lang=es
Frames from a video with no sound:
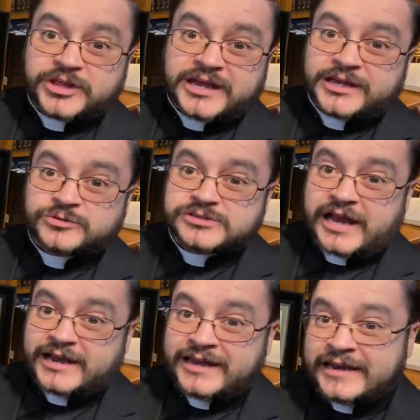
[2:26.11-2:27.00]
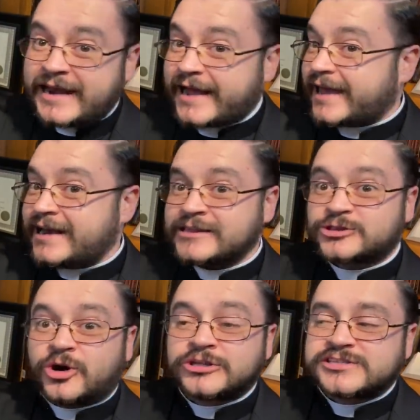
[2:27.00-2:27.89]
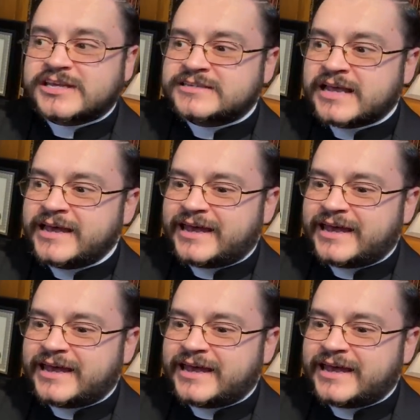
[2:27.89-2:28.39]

de Jerusalén, en aquel entonces,